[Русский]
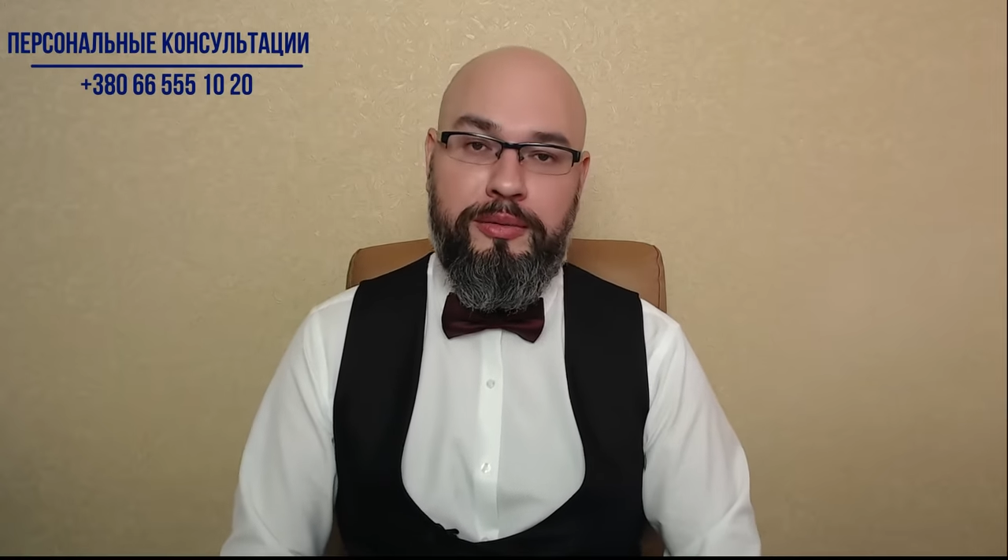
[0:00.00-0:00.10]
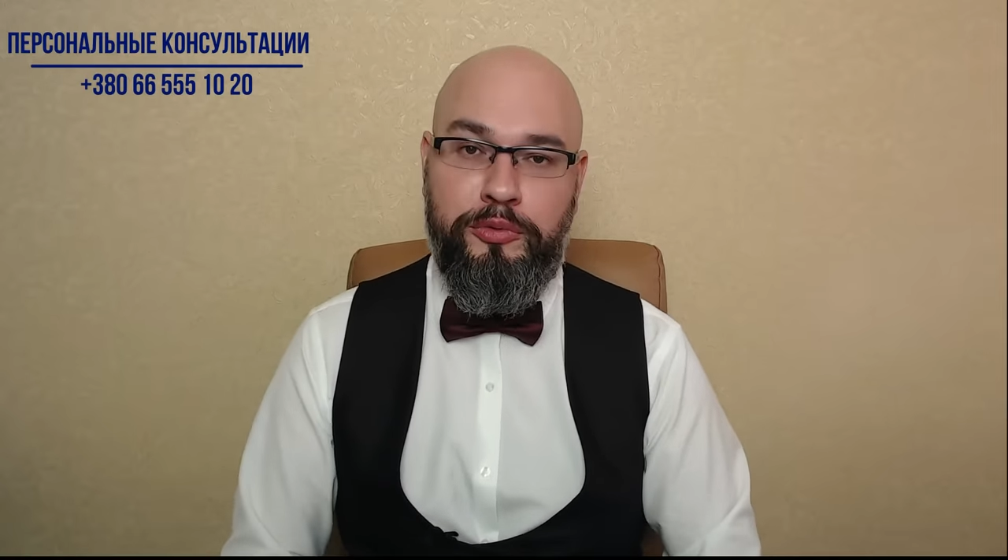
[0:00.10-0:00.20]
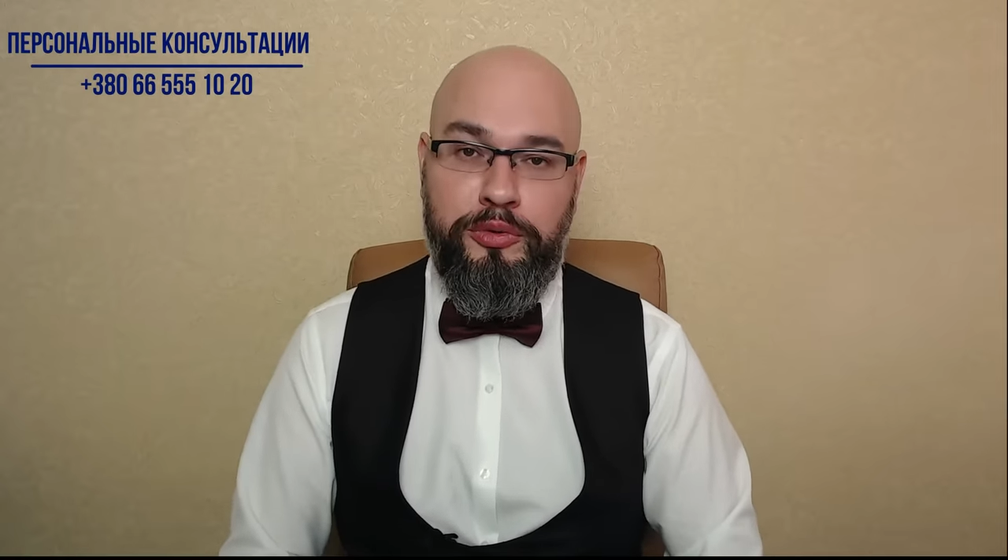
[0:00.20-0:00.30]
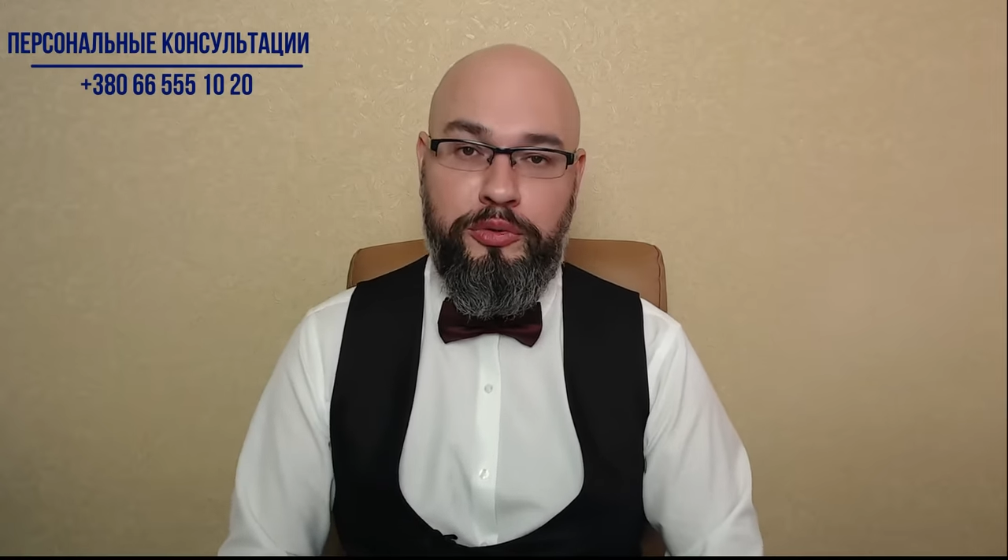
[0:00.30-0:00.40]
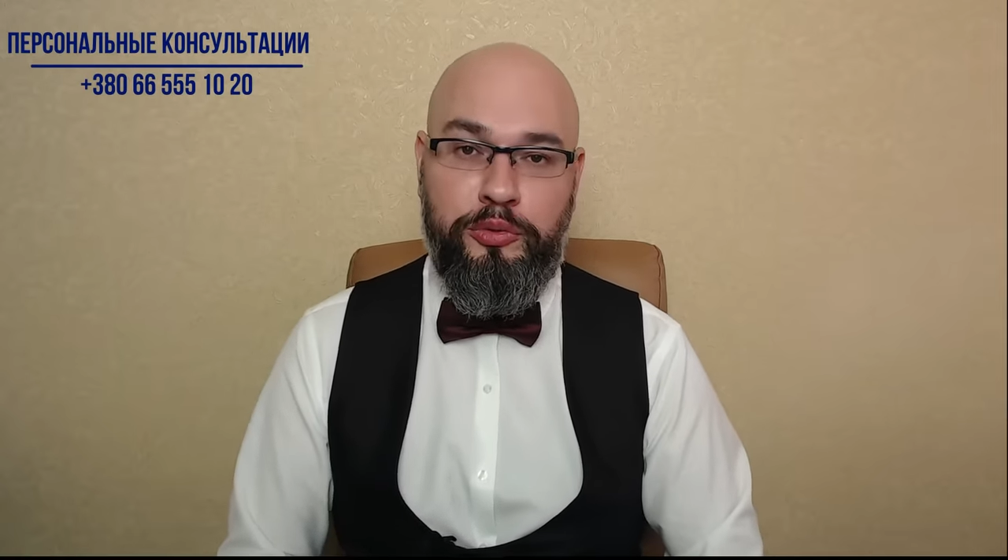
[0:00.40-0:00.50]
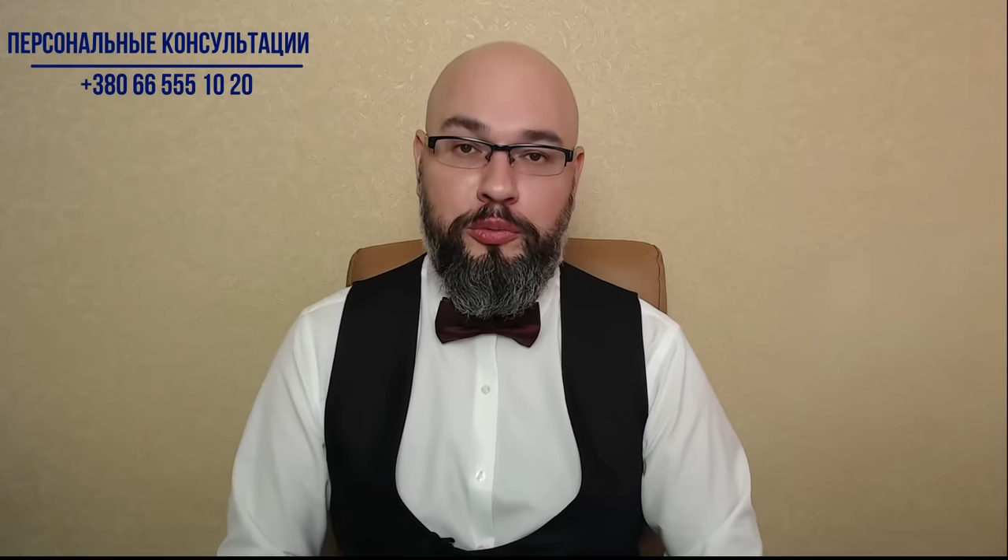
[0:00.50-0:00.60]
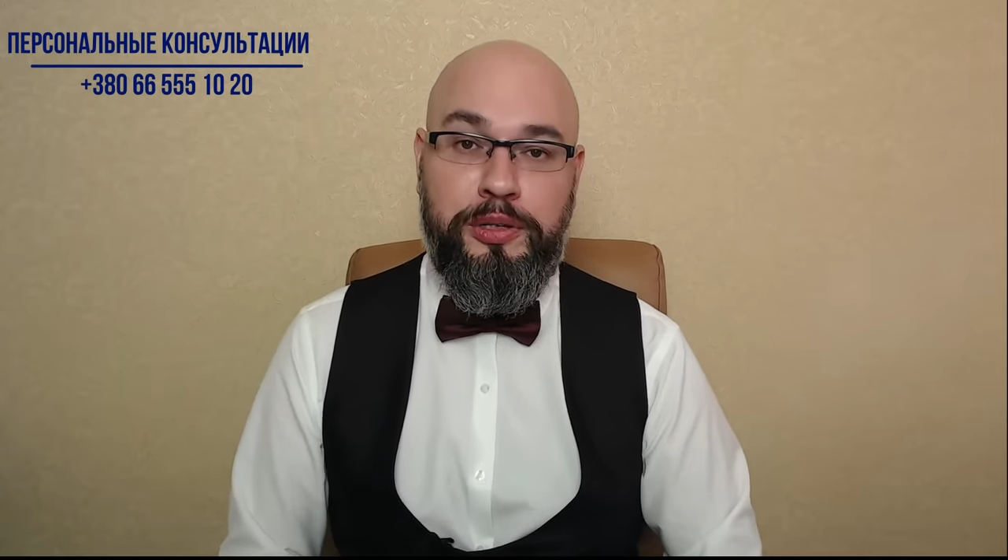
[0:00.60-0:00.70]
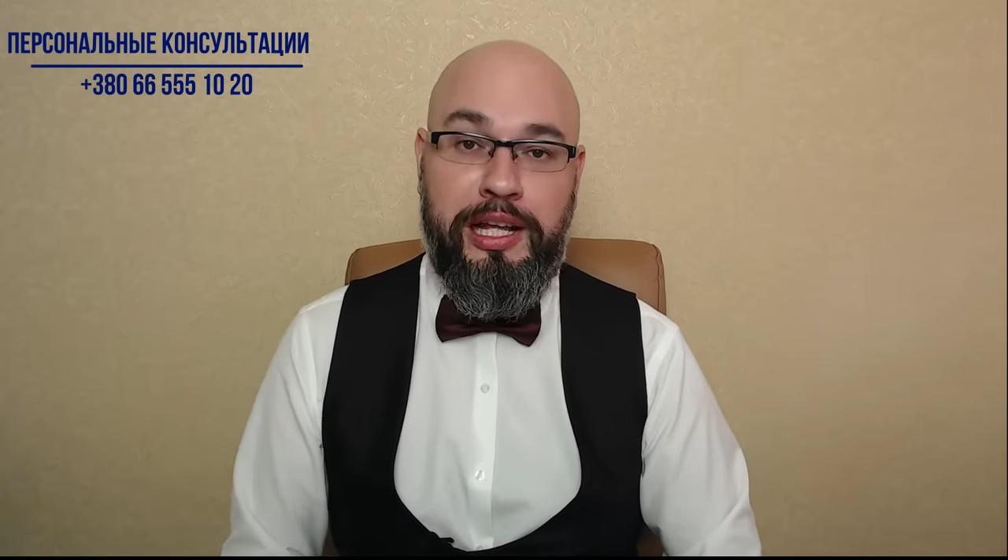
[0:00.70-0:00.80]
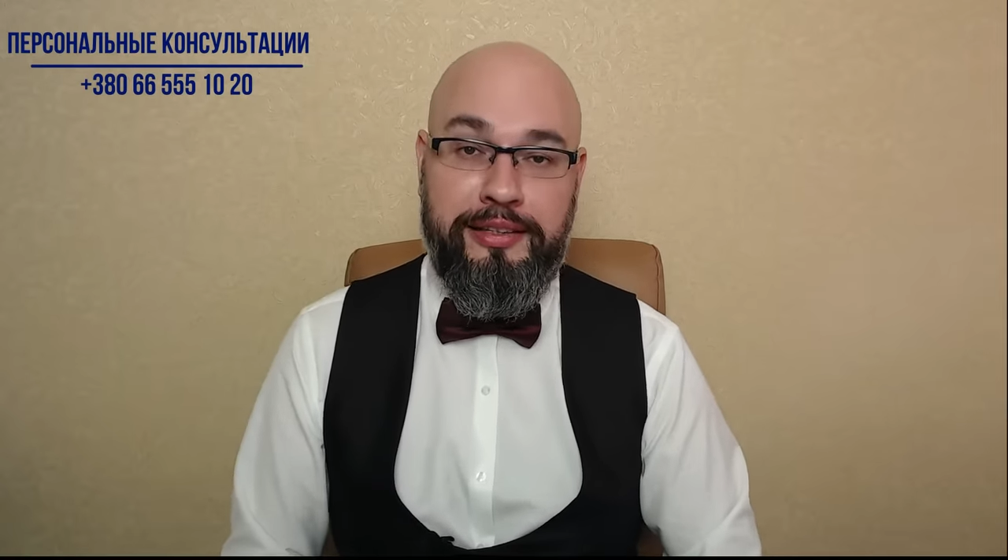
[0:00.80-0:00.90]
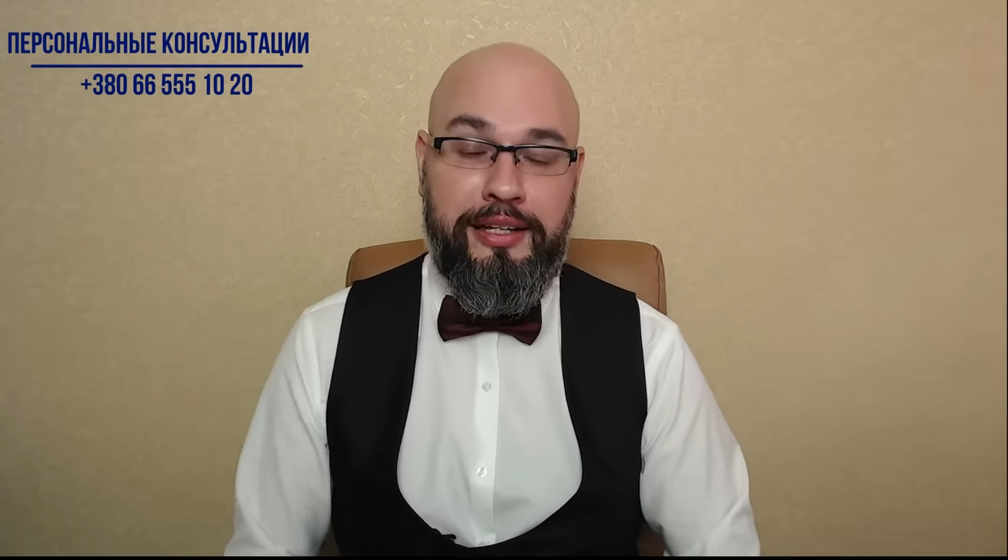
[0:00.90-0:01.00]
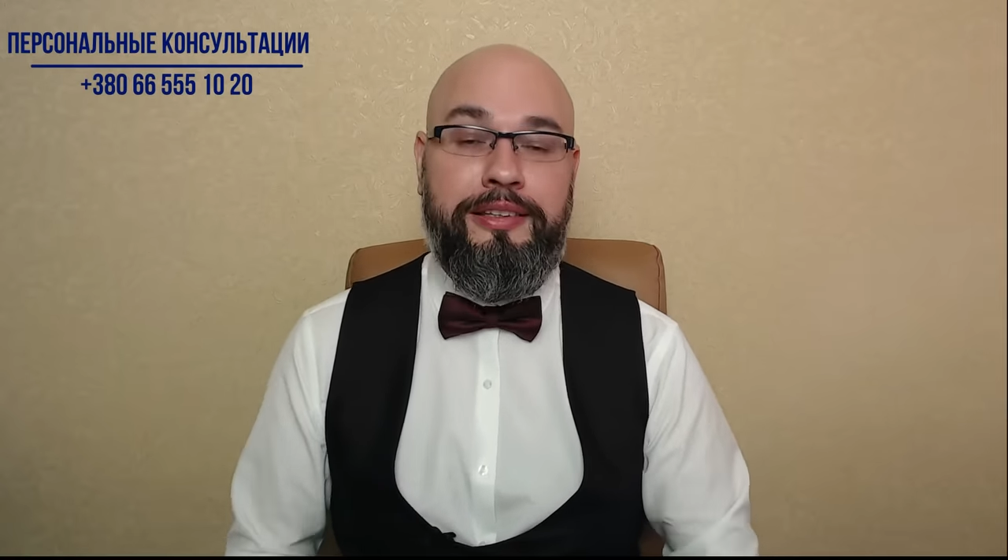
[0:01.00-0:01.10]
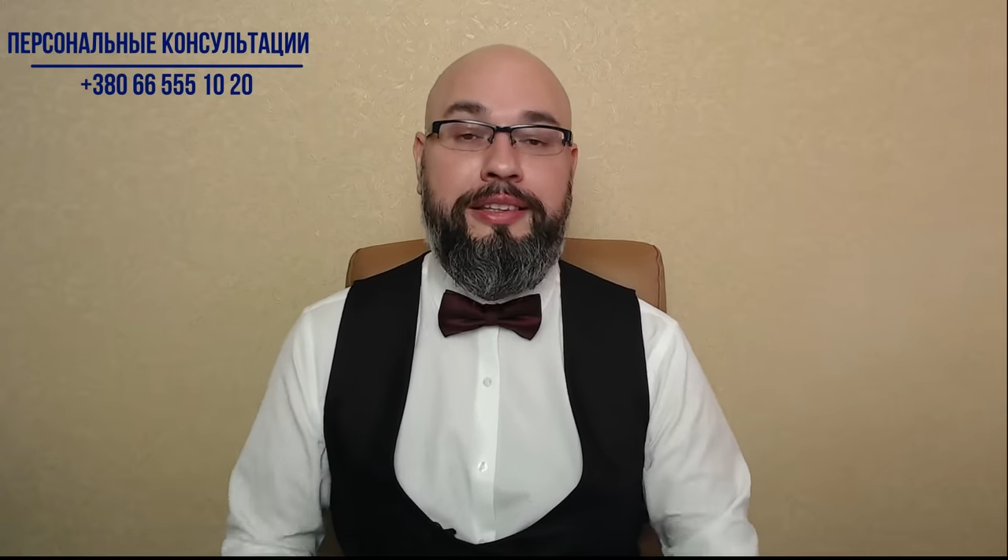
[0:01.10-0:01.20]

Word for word: мой YouTube канал.